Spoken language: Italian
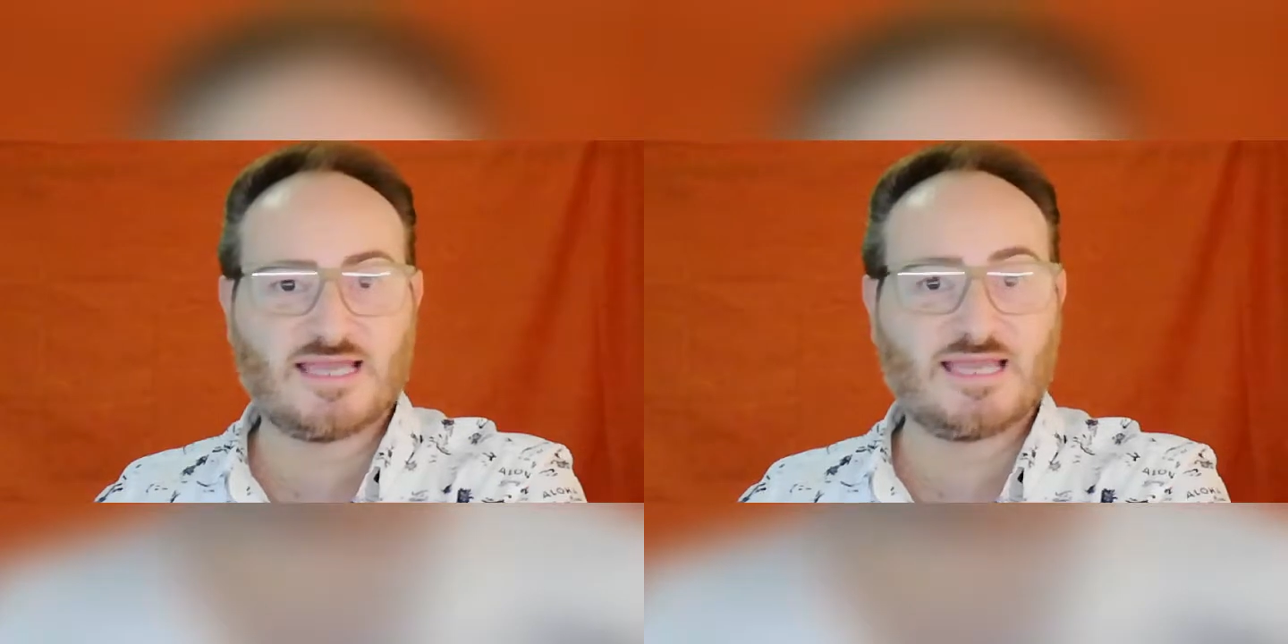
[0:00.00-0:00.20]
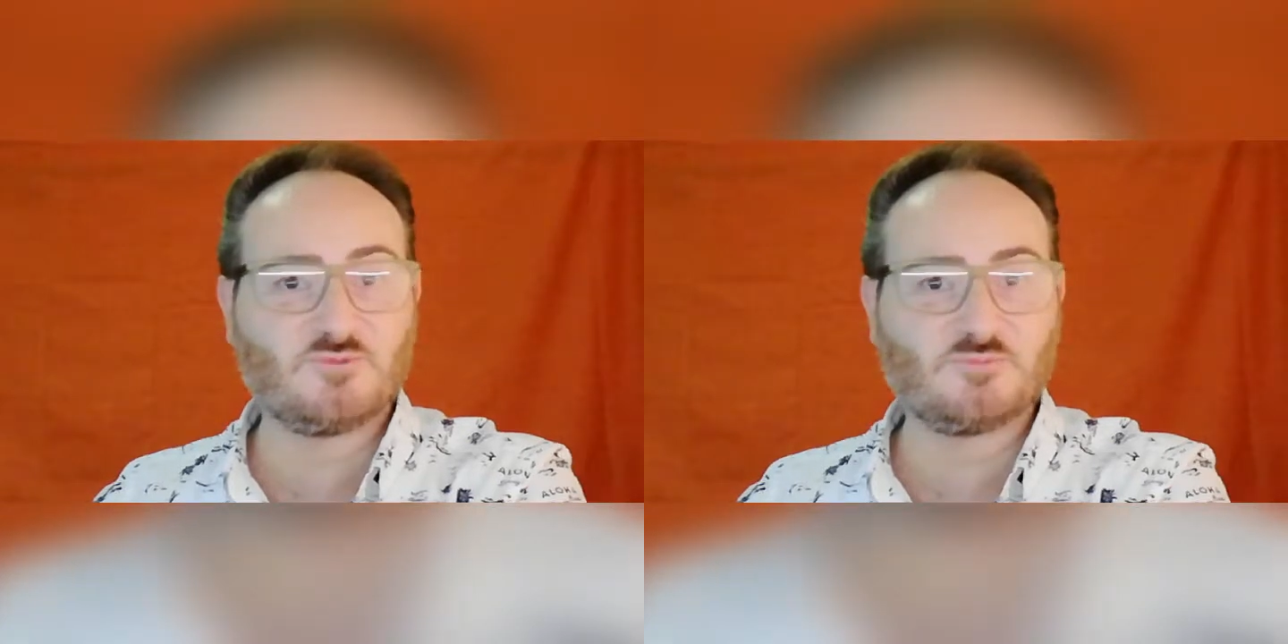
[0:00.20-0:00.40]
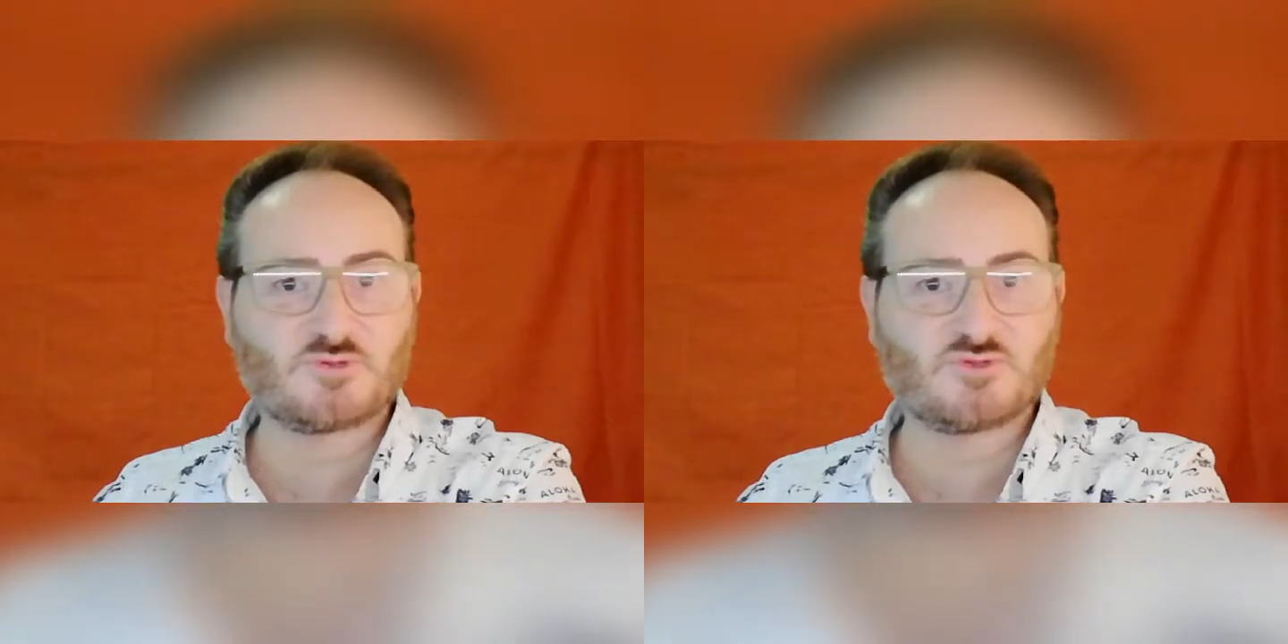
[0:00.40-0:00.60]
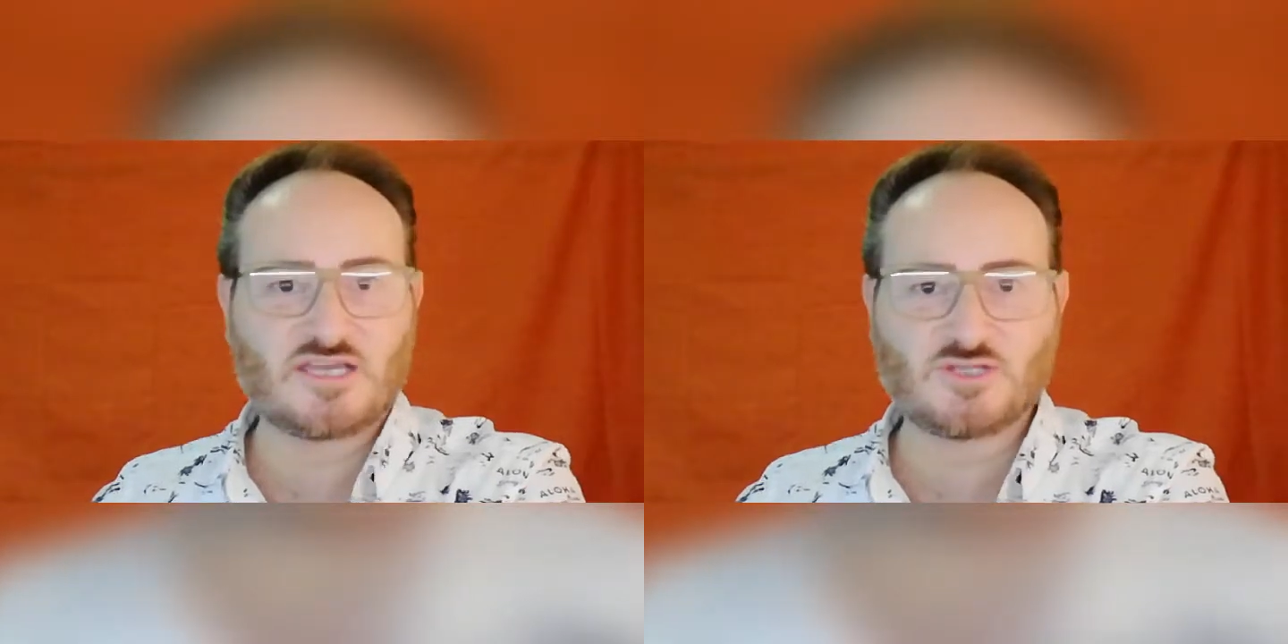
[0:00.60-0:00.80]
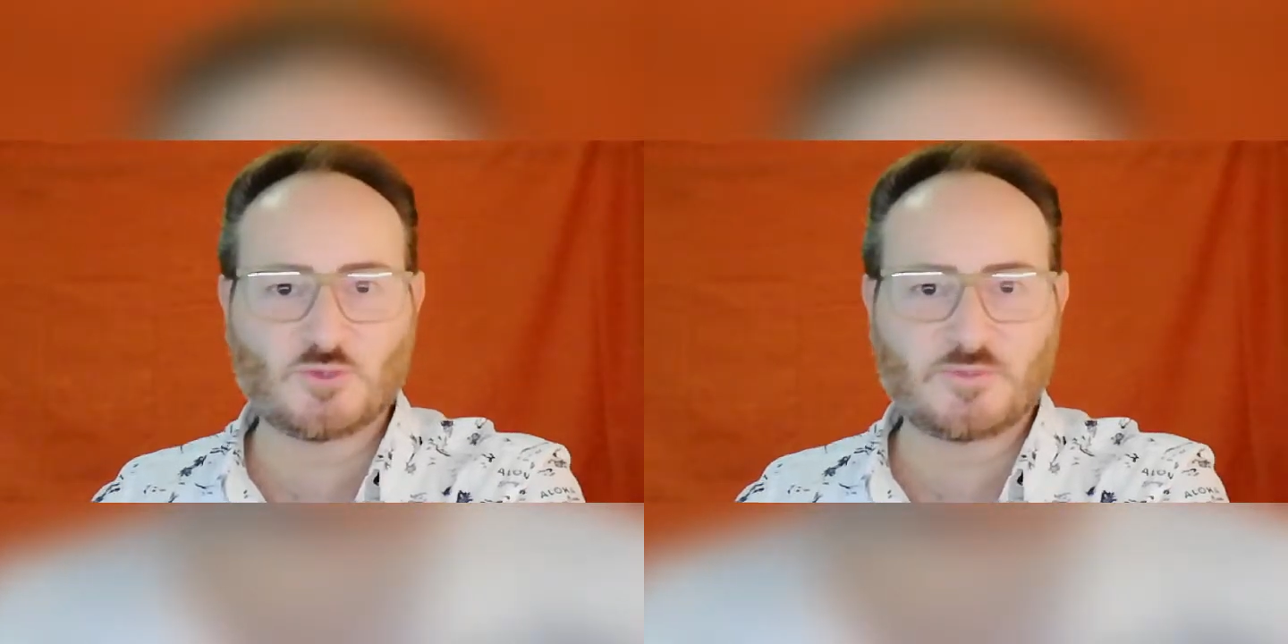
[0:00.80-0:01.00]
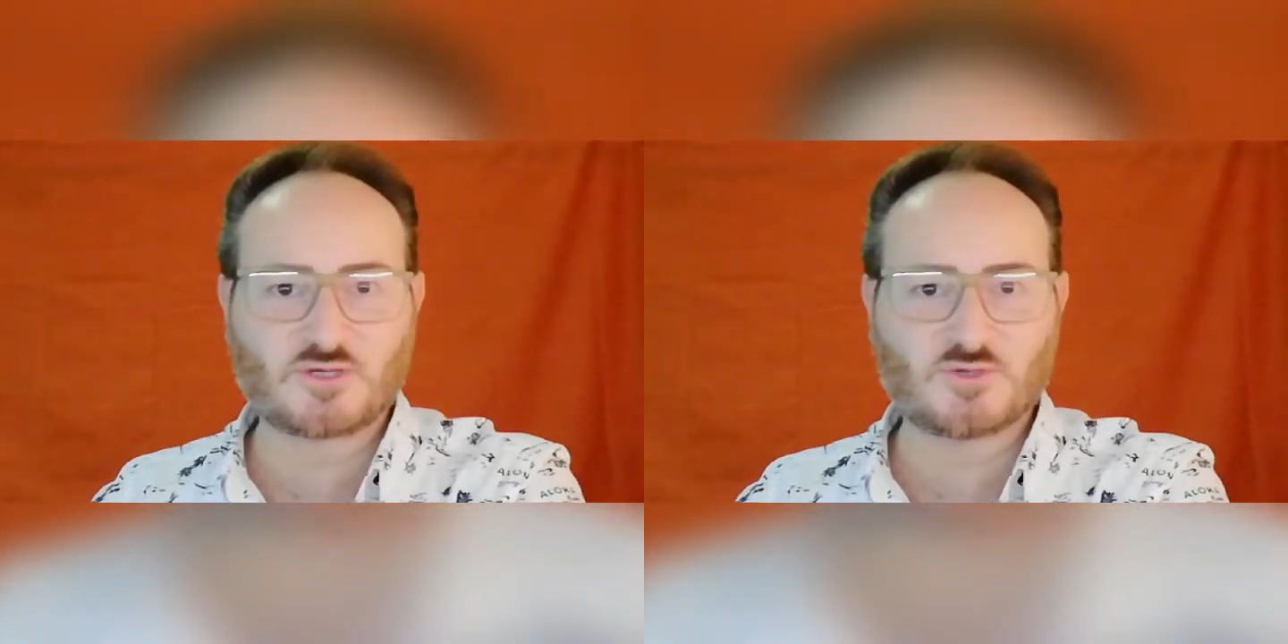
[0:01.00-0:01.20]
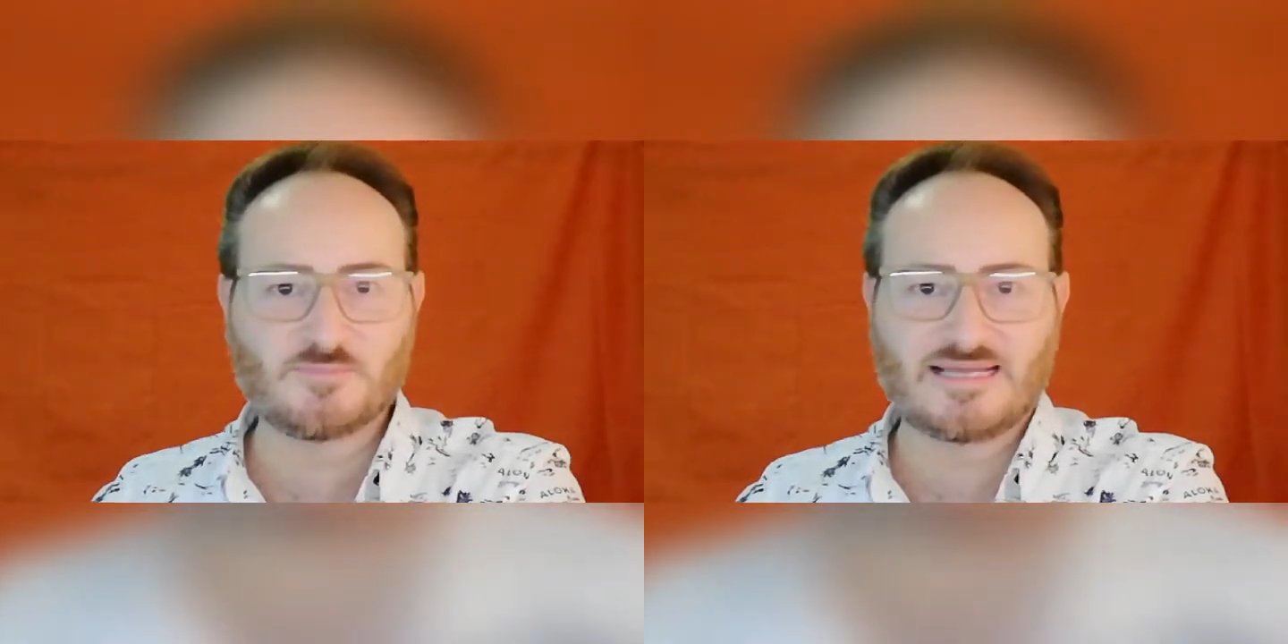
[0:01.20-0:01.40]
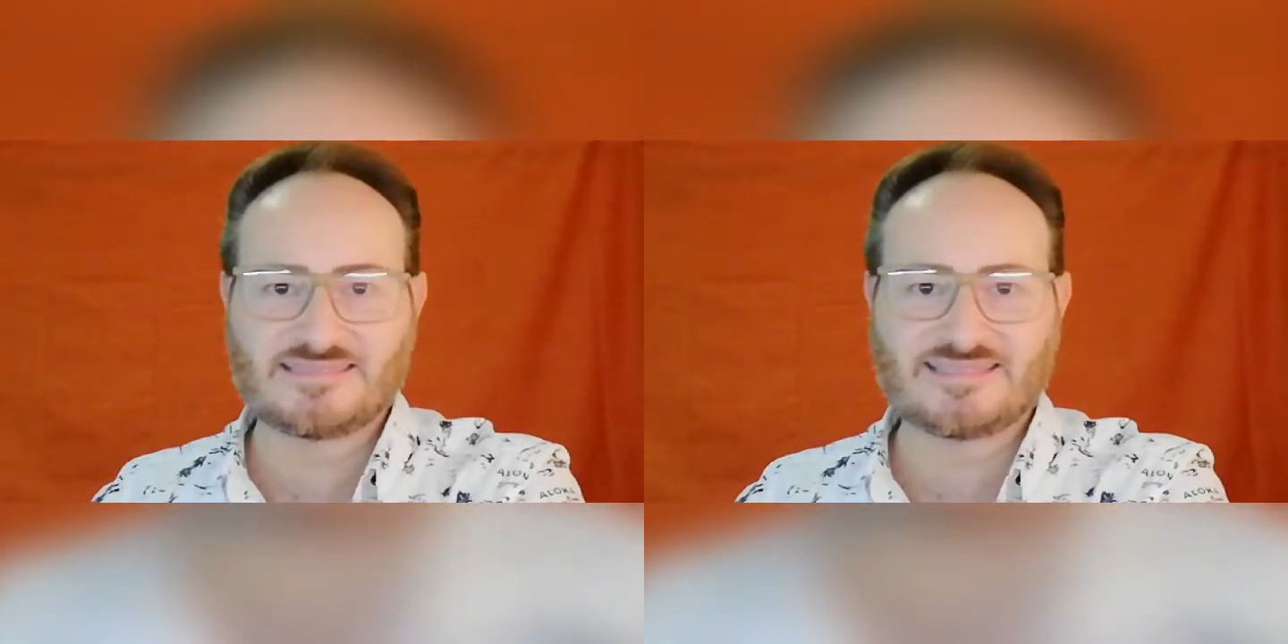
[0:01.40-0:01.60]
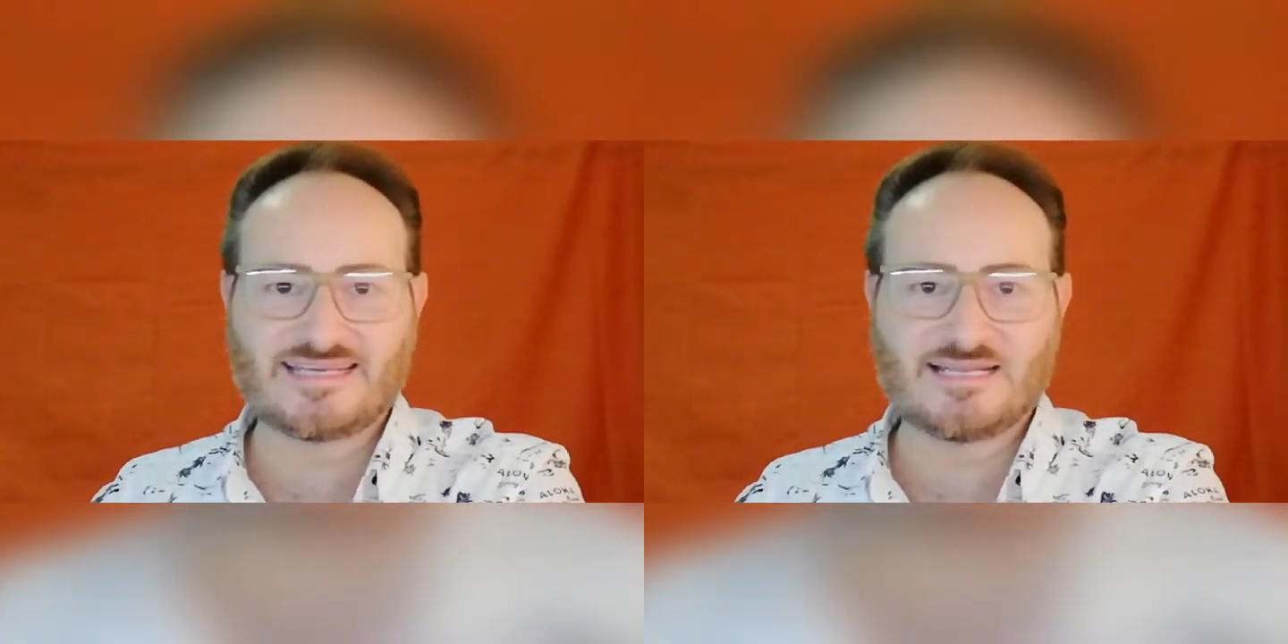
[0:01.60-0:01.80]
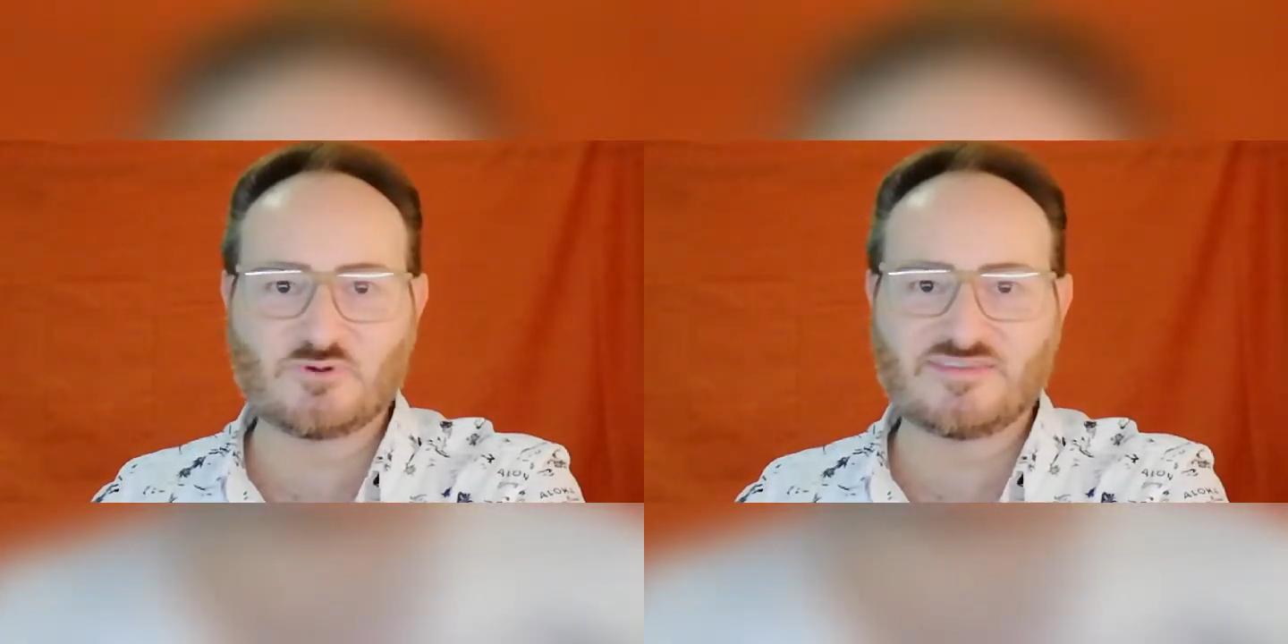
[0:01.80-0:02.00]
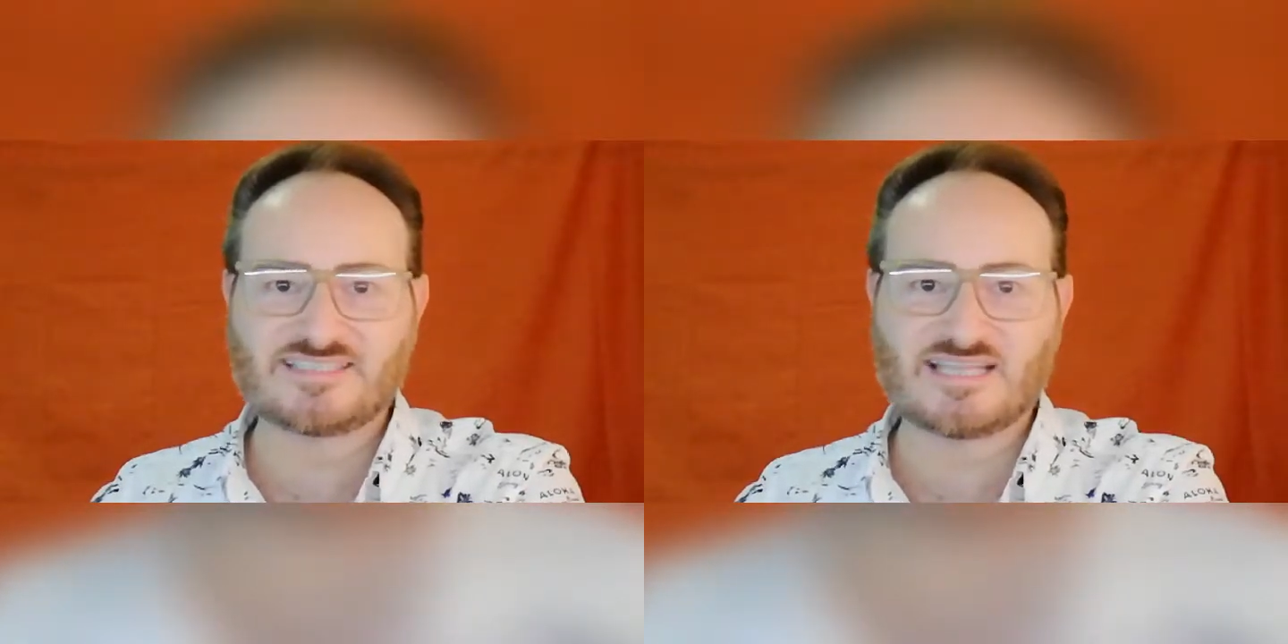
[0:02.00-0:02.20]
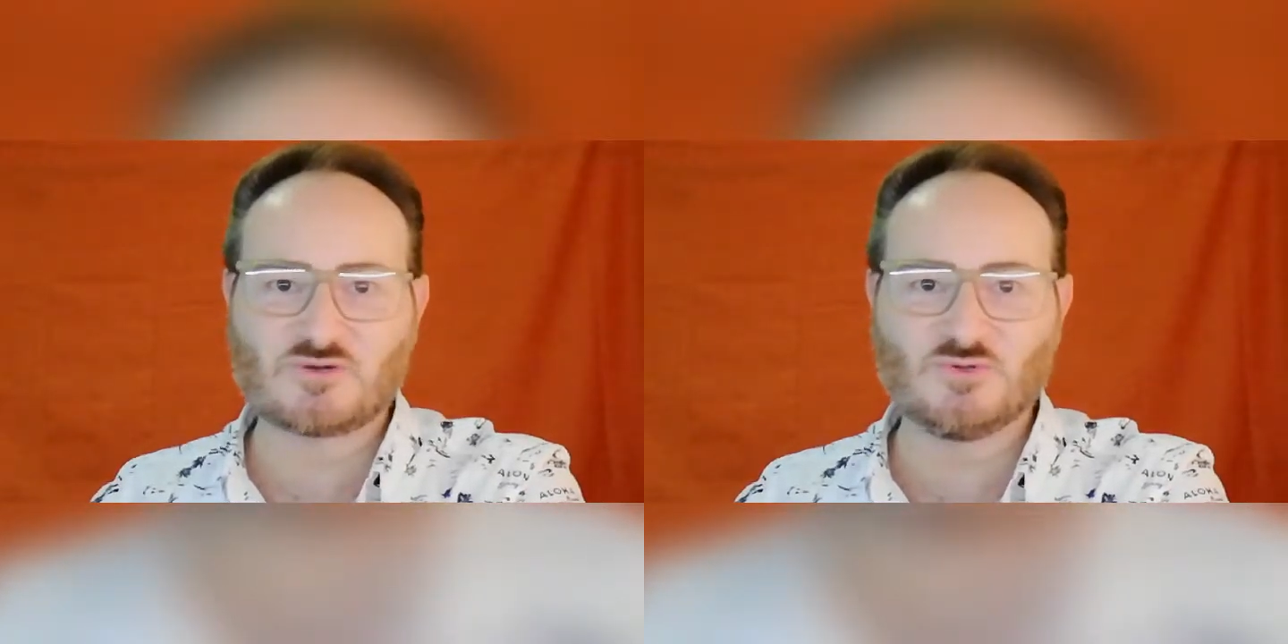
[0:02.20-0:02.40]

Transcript: è un progetto per combattere la povertà